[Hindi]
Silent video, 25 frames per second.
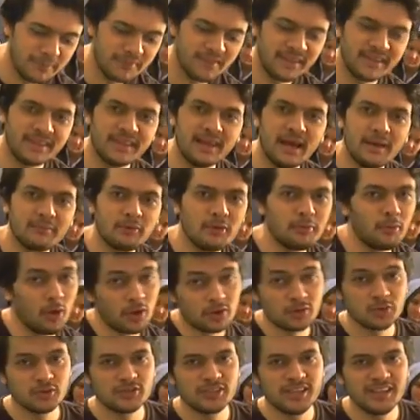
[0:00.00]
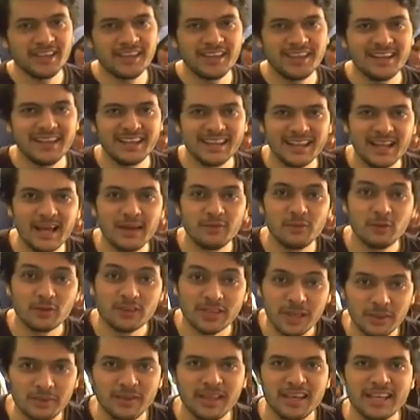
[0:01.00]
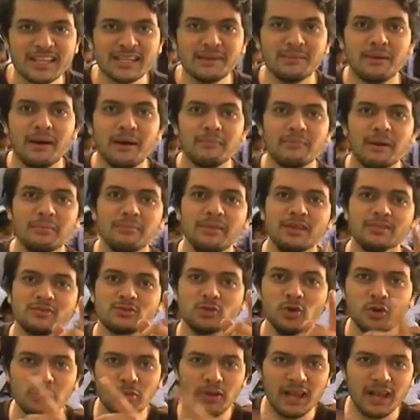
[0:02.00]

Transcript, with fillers: भी देंगे आपको बहुत कुछ देंगे लेकिन वो तब देंगे जब आप अपने स्कूल